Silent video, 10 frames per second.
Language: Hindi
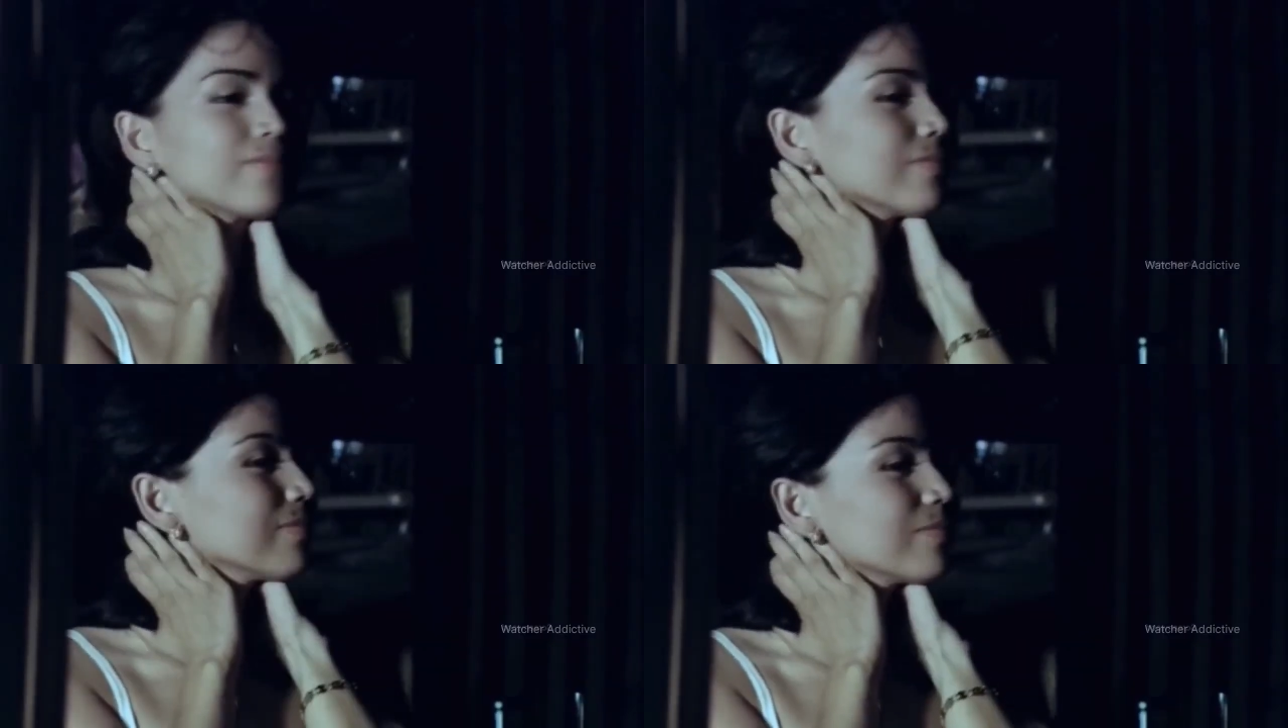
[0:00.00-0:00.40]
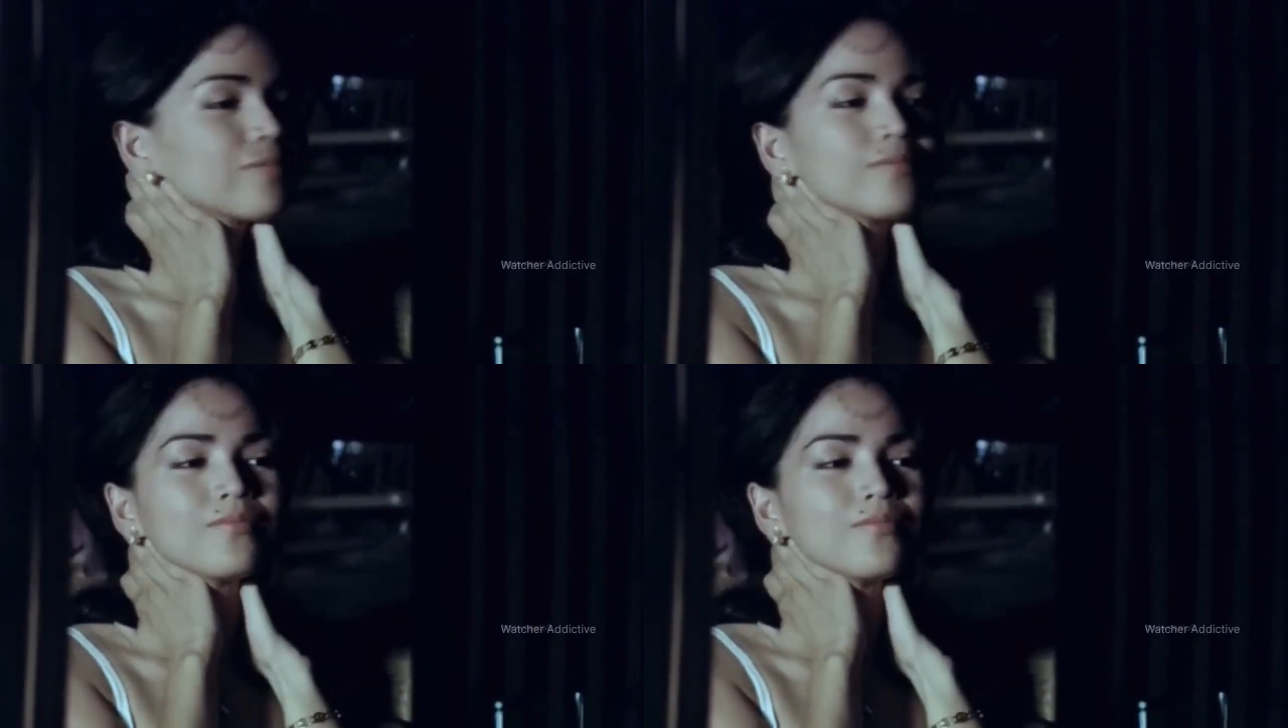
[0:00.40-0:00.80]
थी
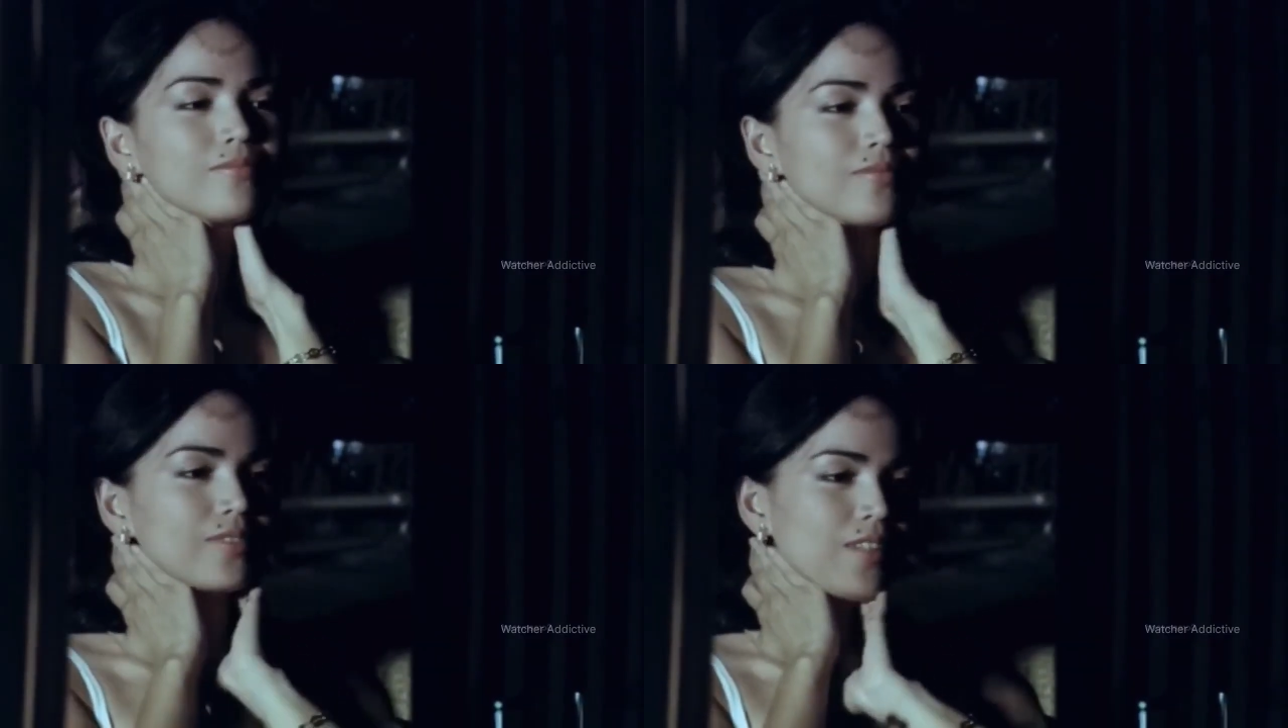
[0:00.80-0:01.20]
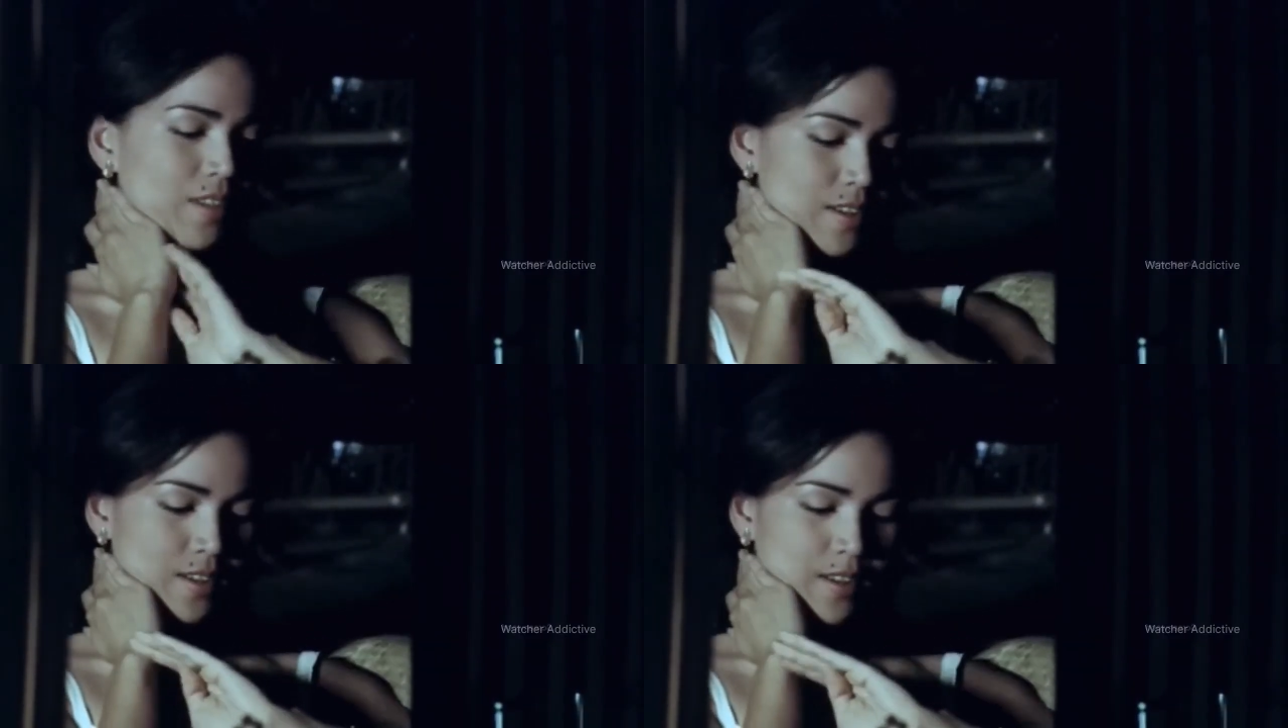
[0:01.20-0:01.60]
इस बार शू
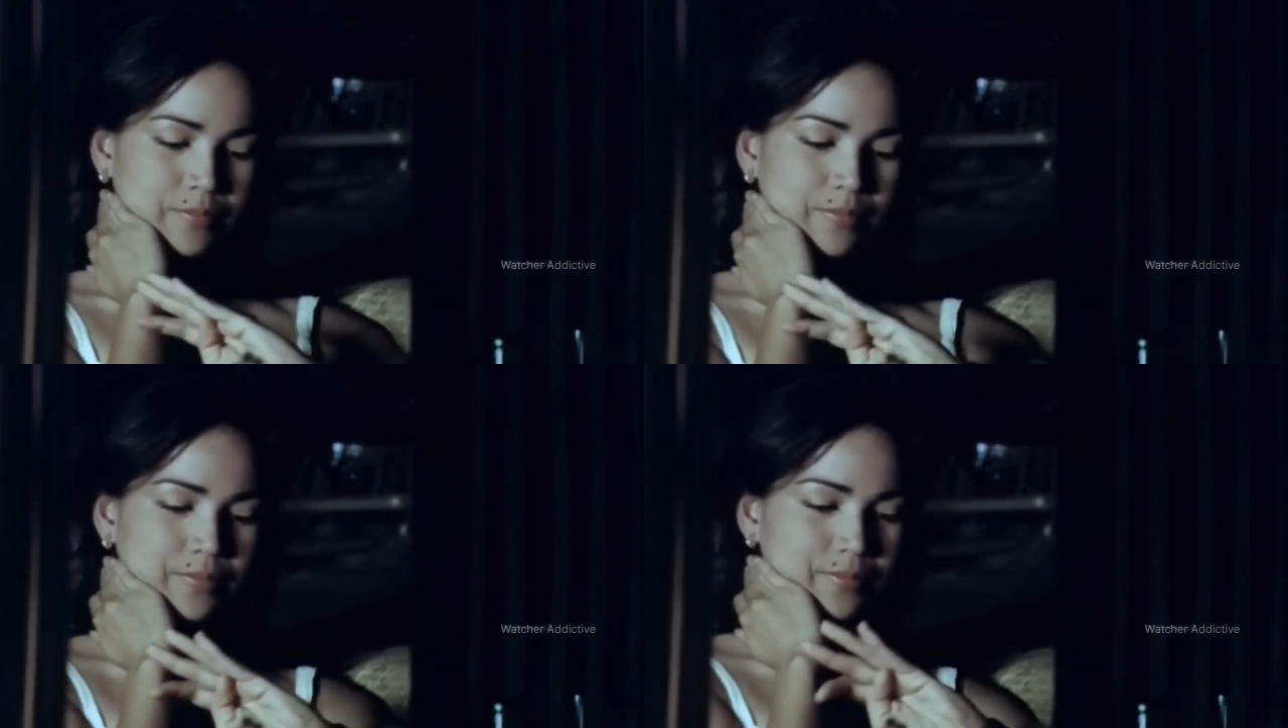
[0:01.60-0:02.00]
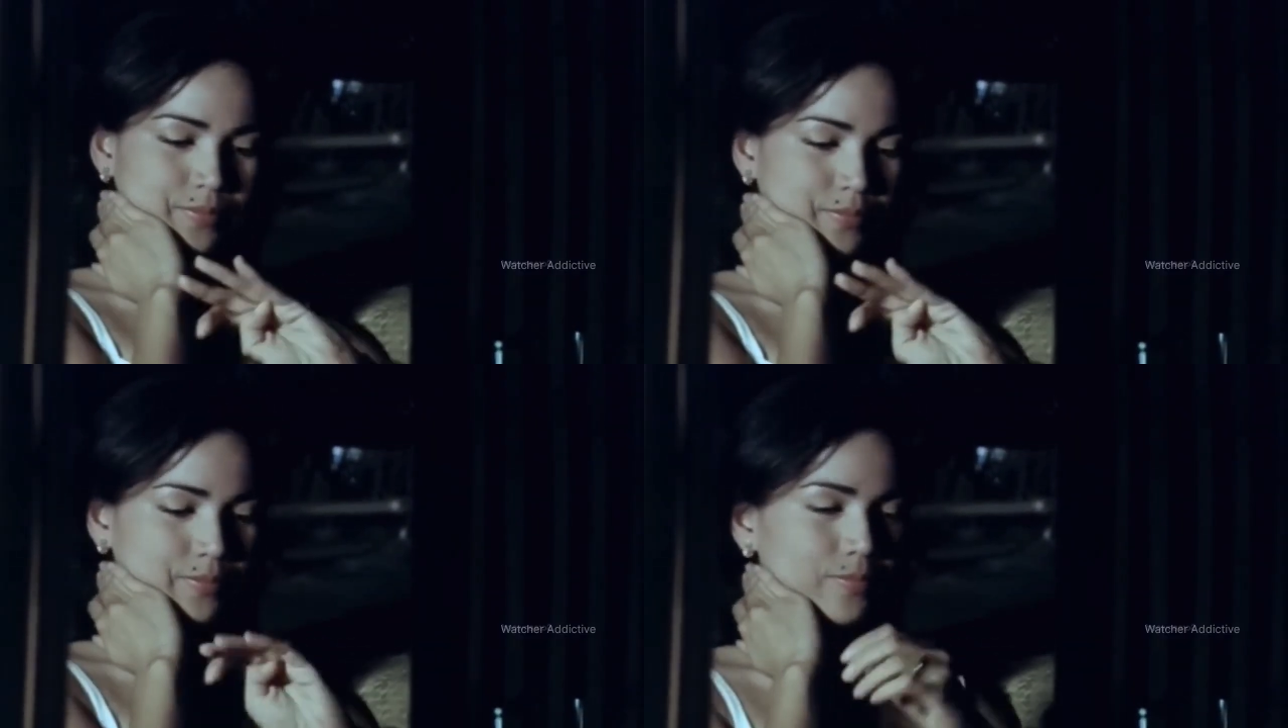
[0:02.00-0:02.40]
माया के लिए ज्वेलरी
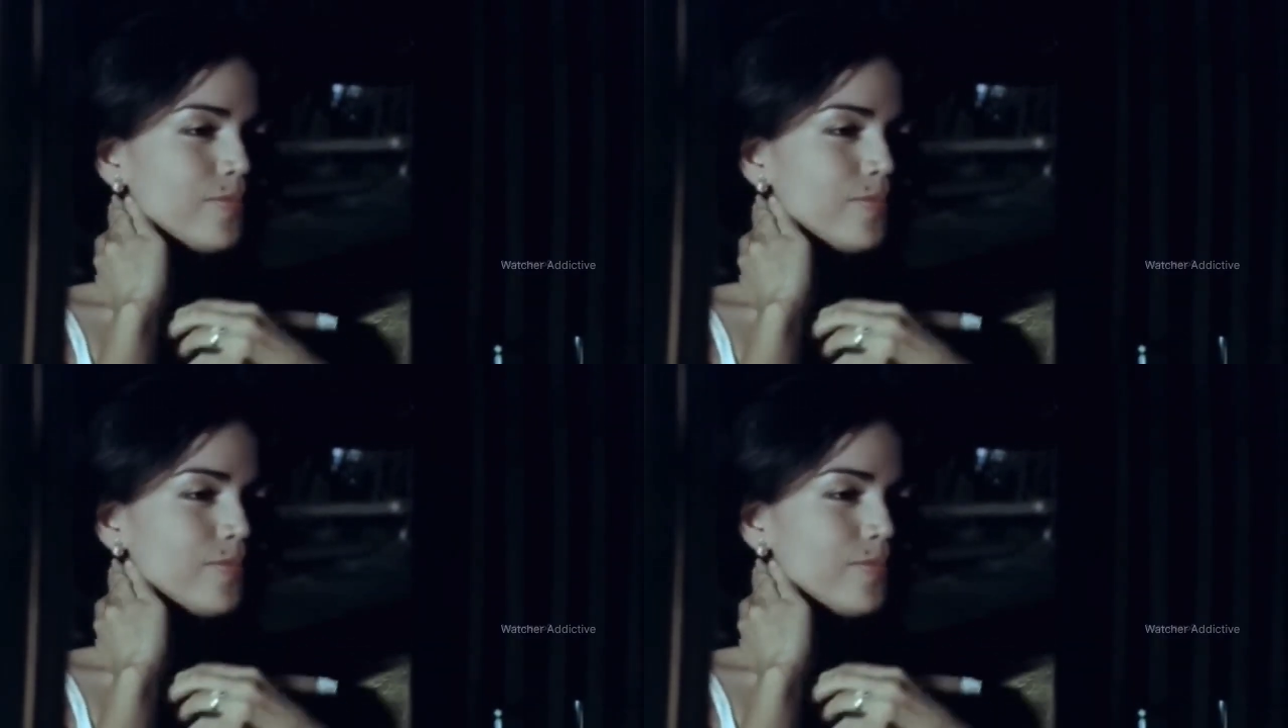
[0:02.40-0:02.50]
लेकर